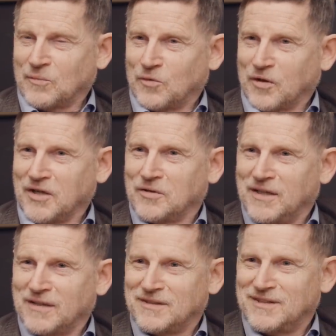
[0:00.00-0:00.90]
ils m'ont
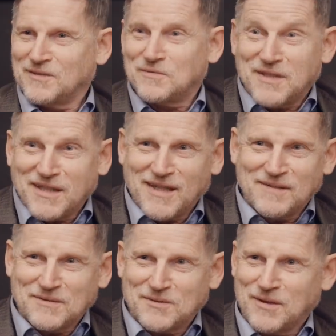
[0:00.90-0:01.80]
rayonné en disant «
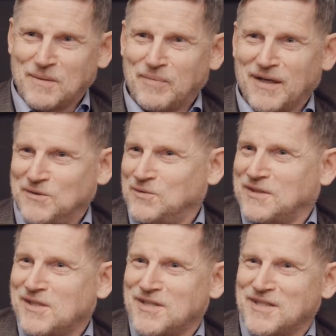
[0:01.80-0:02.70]
Viagra, on ne connaît pas, nous
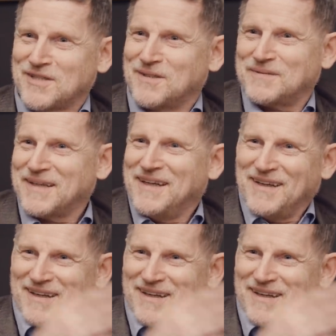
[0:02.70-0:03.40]
c'est le gingembre ».